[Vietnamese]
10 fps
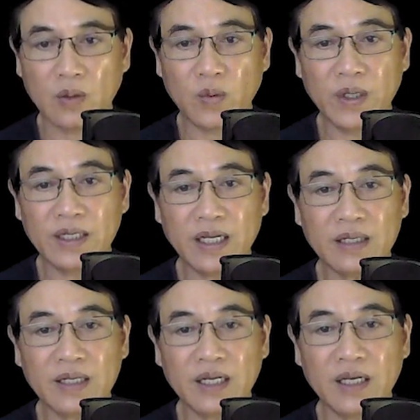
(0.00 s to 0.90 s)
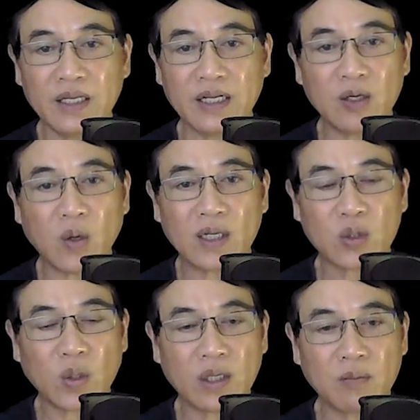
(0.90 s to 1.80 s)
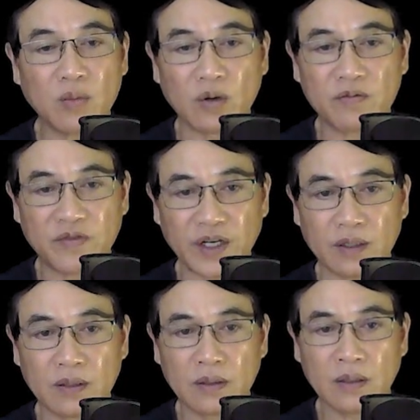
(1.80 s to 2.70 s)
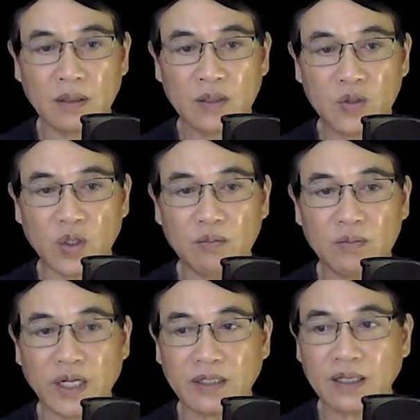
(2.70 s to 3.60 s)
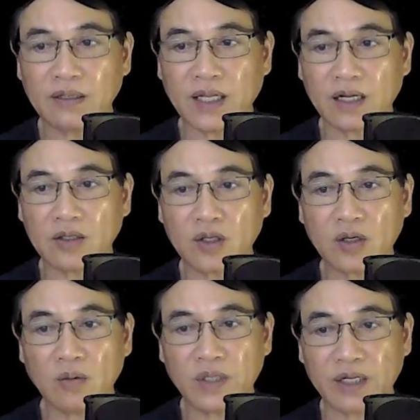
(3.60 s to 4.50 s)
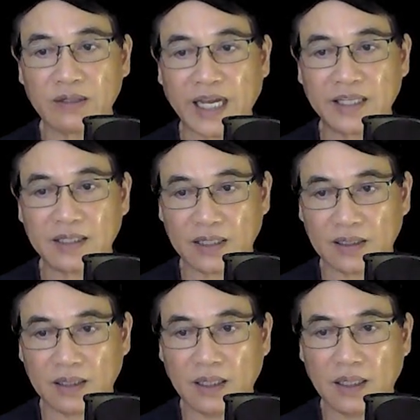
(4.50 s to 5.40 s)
Quên hết đi những lo toan muộn phiền, chuẩn bị tinh thần cho công việc đại sự.